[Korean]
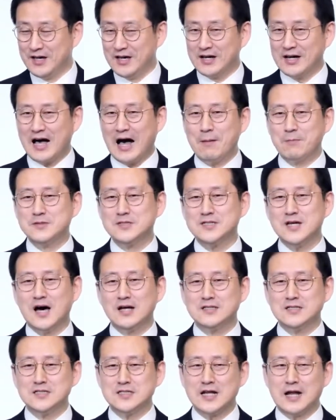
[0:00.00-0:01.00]

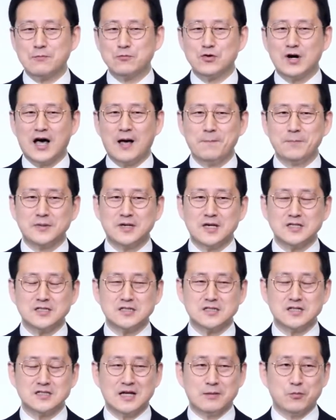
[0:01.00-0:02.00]
감사하는 사람과 함께
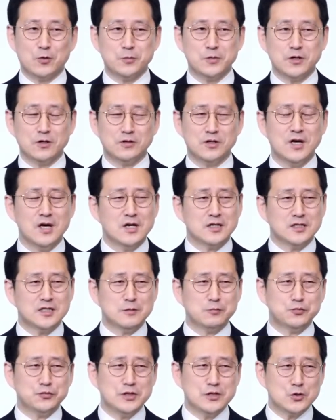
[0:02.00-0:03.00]
지내다 보면
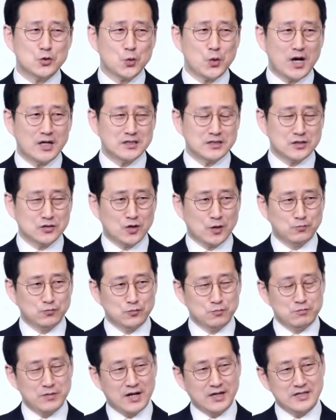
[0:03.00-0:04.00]
기분이 좋아지는
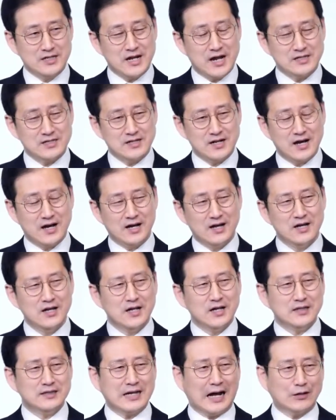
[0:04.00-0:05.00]
것뿐만이 아니라
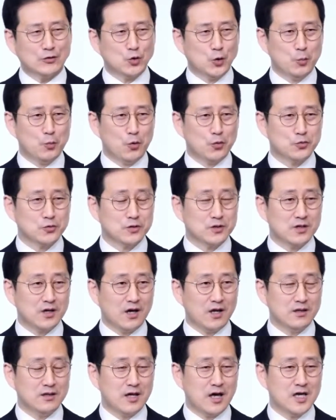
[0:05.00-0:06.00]
나도
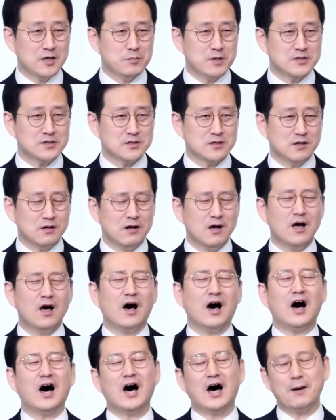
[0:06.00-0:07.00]
모르게 내 입에서
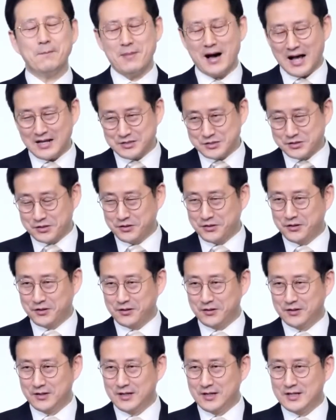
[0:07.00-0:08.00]
아,
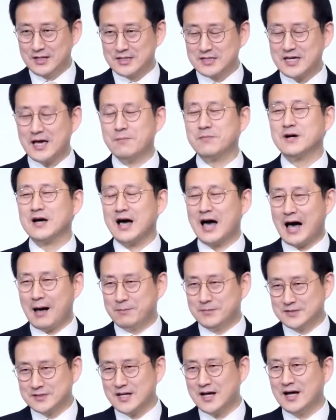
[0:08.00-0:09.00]
맞죠 참
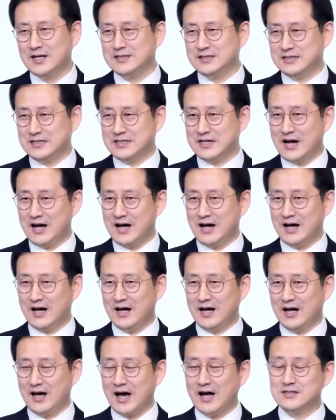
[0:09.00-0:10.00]
감사한
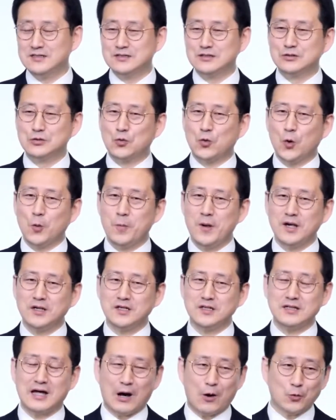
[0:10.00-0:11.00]
일이야 하는 그
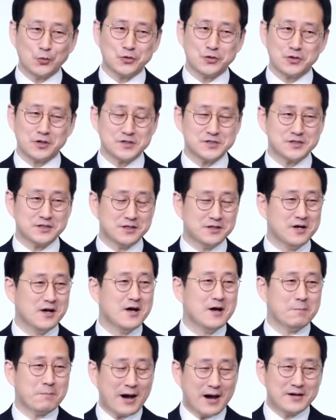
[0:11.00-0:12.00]
고백이 나오는 것을
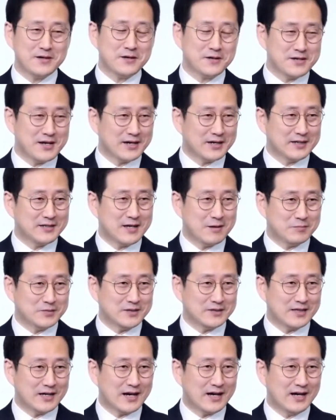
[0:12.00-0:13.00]
발견하게
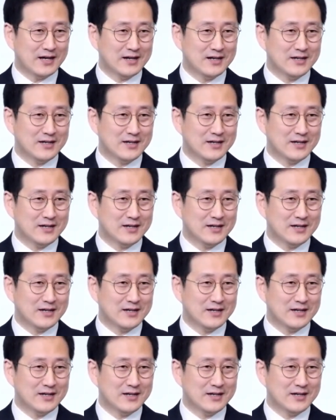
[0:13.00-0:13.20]
됩니다.